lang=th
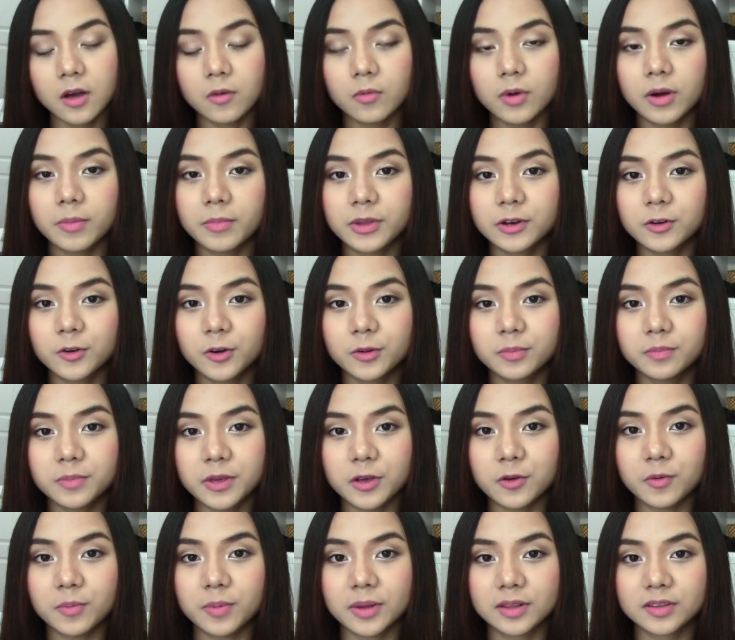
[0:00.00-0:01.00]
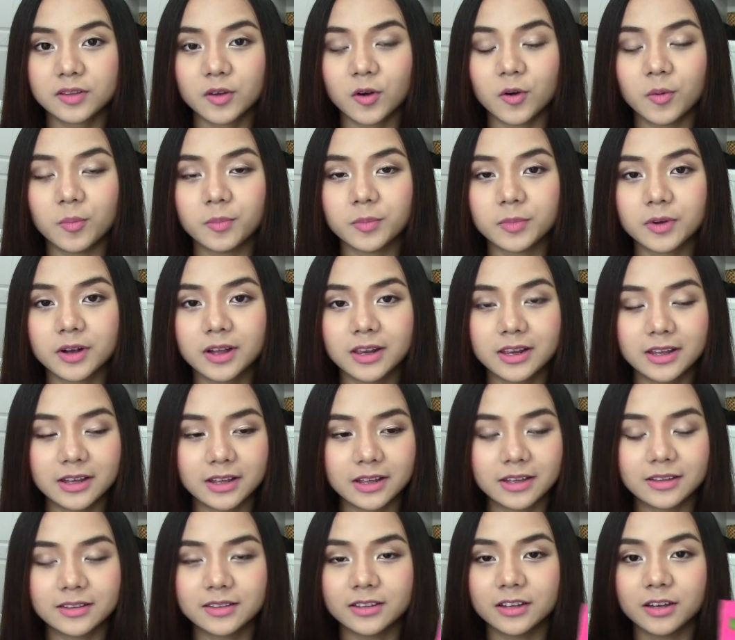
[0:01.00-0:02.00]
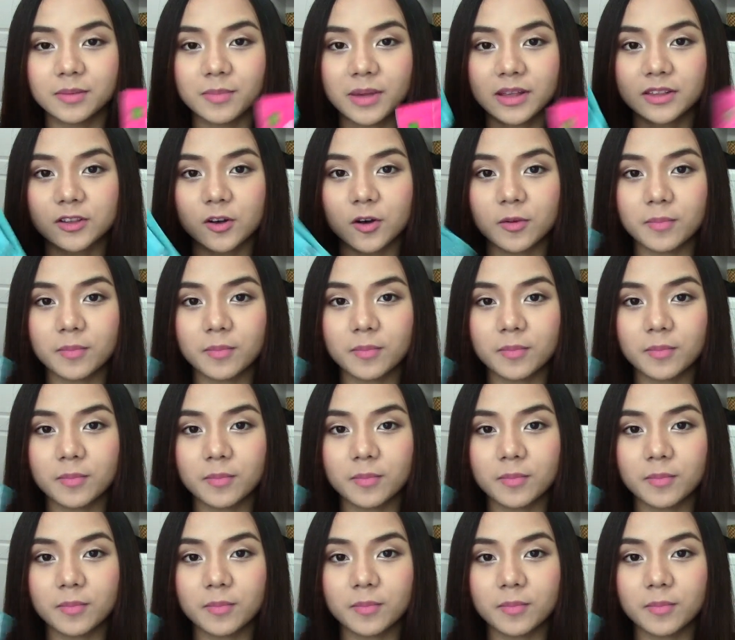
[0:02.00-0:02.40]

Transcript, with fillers: วอมเป็นคนผิวผสมก็เลยซื้อมา